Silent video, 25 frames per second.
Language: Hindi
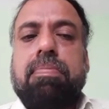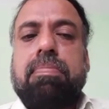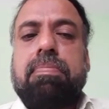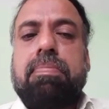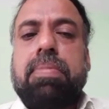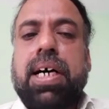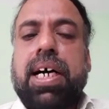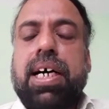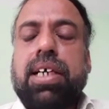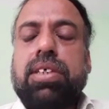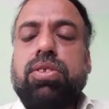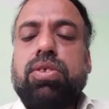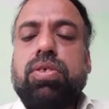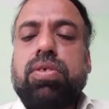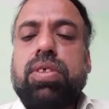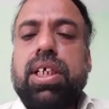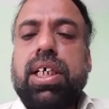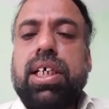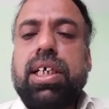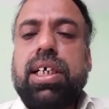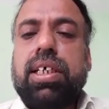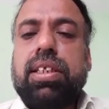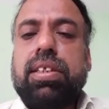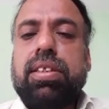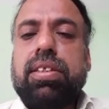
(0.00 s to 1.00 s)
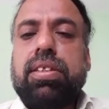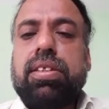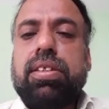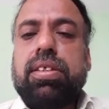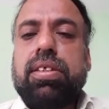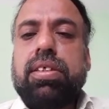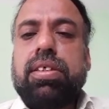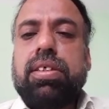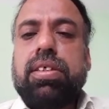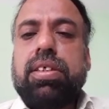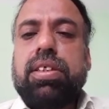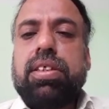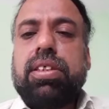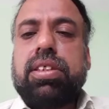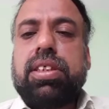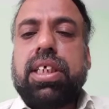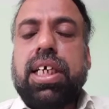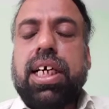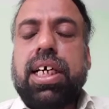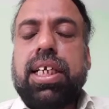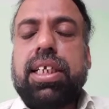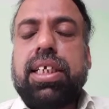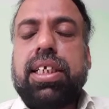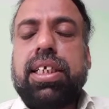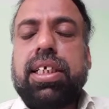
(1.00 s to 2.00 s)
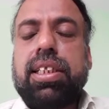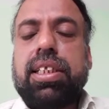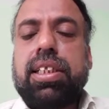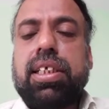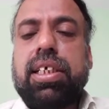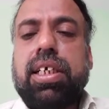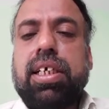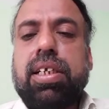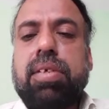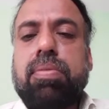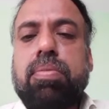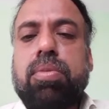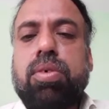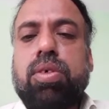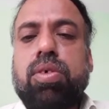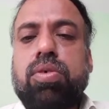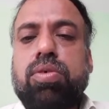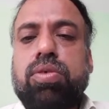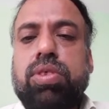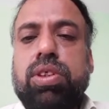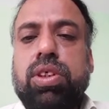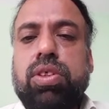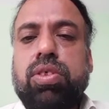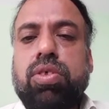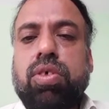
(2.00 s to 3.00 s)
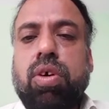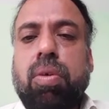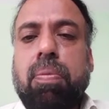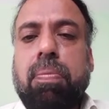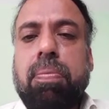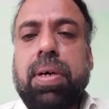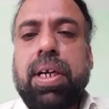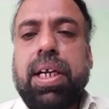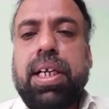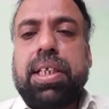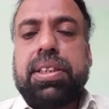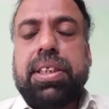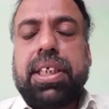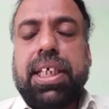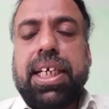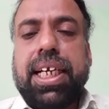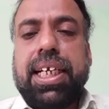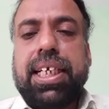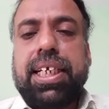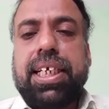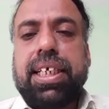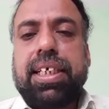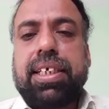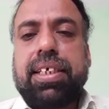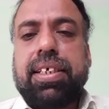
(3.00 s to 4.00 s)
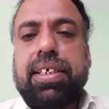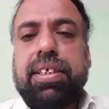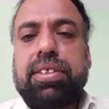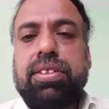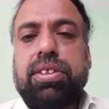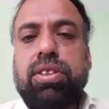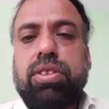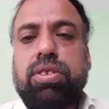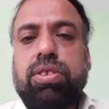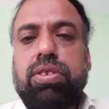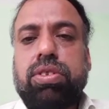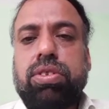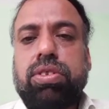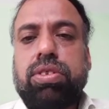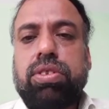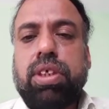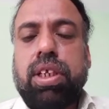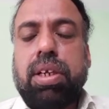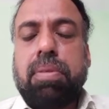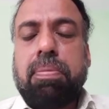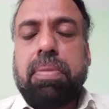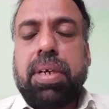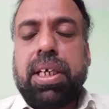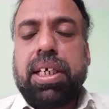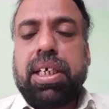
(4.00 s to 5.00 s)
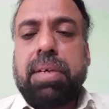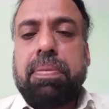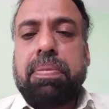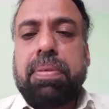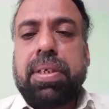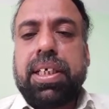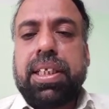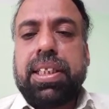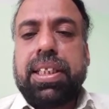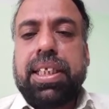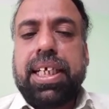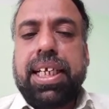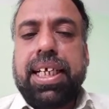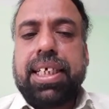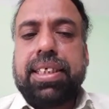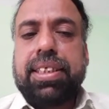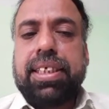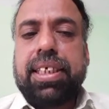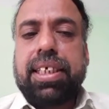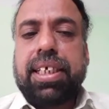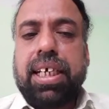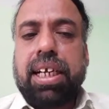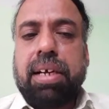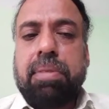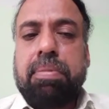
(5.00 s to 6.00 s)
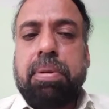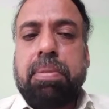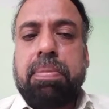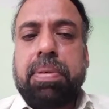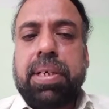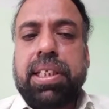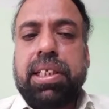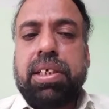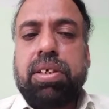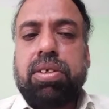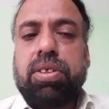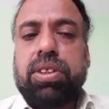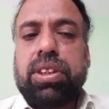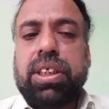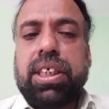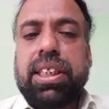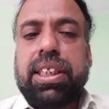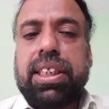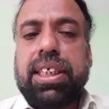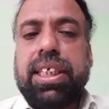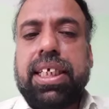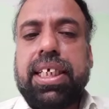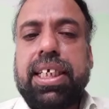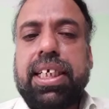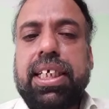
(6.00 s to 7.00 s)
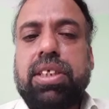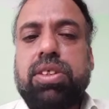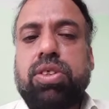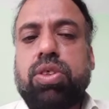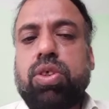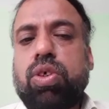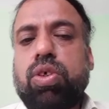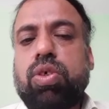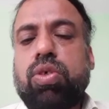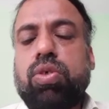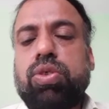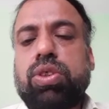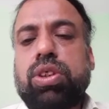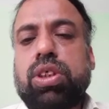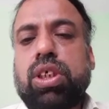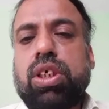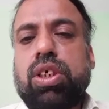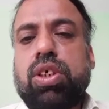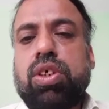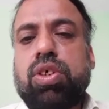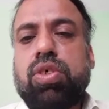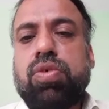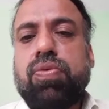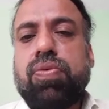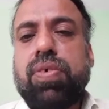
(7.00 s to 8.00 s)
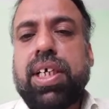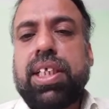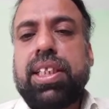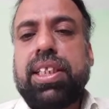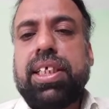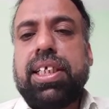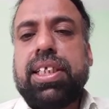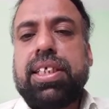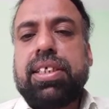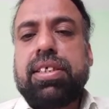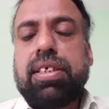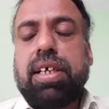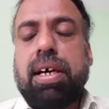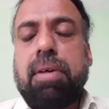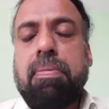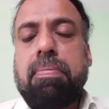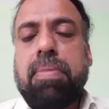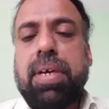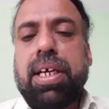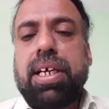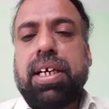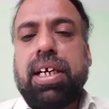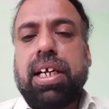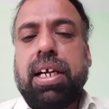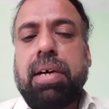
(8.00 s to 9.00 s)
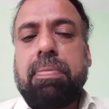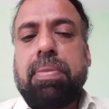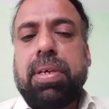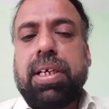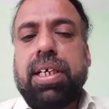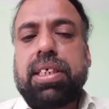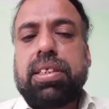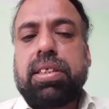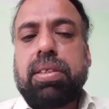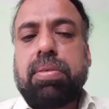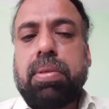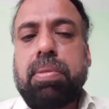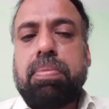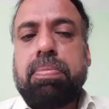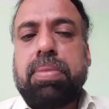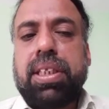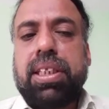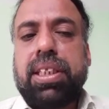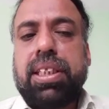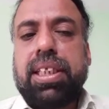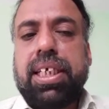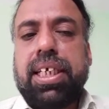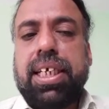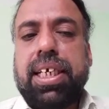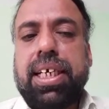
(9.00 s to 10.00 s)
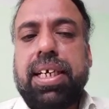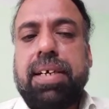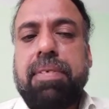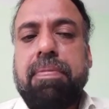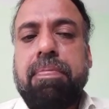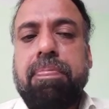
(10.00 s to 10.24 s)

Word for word: बाज़ात इंसान के अंदर मौरूसी तौर पर जेनेटिक कॉन्स्टिट्यूशनल मेकअप के अंदर ऐसी ख़राबी पैदा हो जाती है जो उसके उजवियाती निज़ाम में ख़राबी का सबब बनती है